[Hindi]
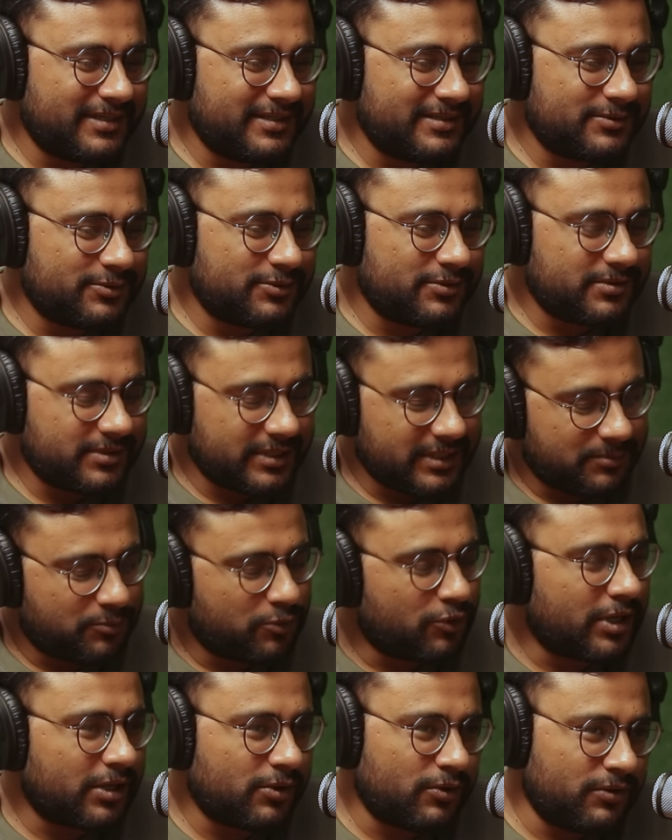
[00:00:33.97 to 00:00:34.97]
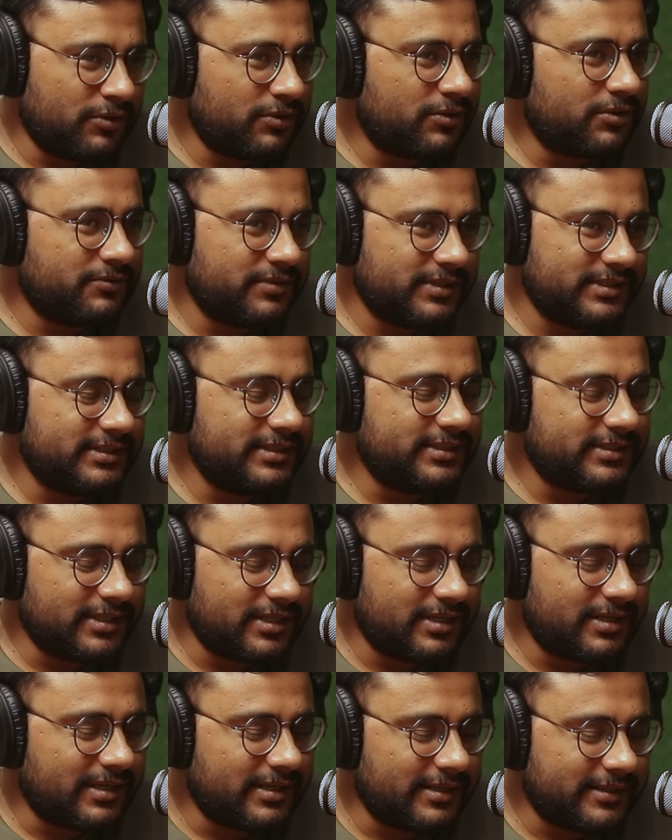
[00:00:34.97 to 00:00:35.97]
जो एक पूरा कंट्रोवर्सी चल
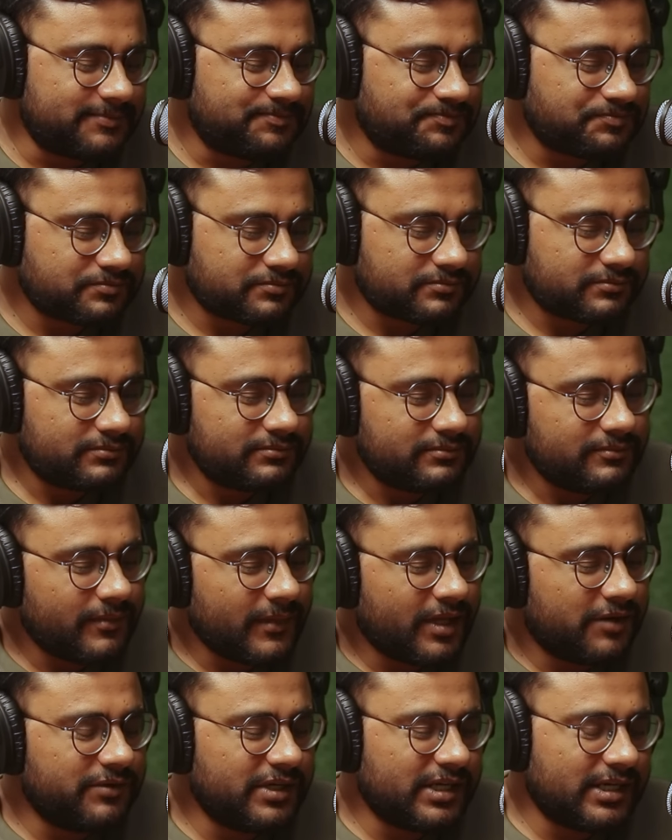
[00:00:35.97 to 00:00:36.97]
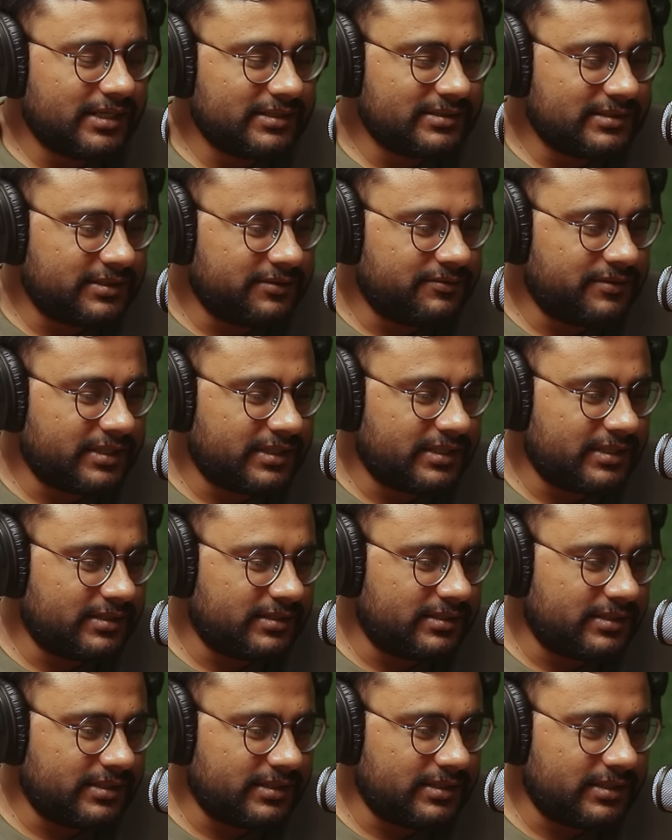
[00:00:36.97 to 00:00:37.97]
रहा है विकास दिव्य
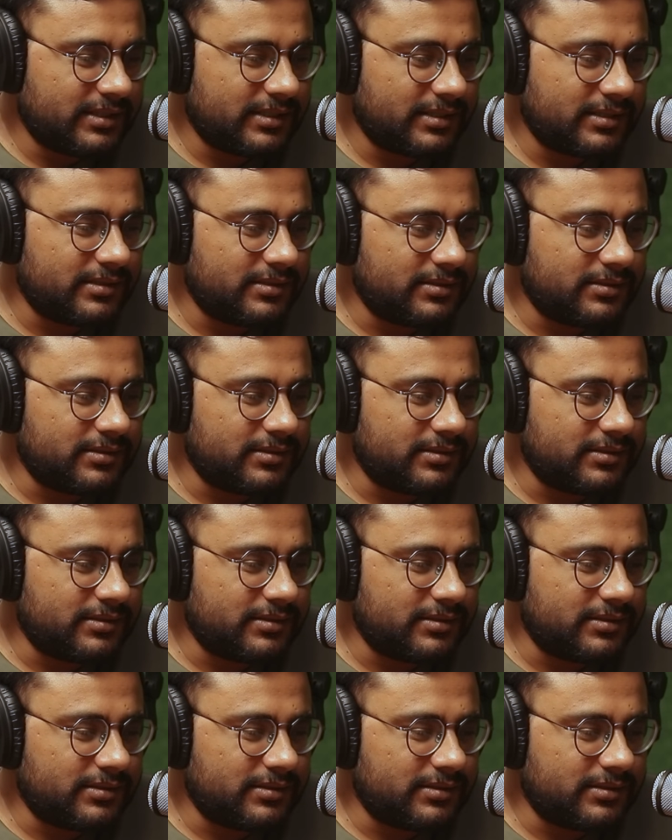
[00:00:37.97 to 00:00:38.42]
कीर्ति एक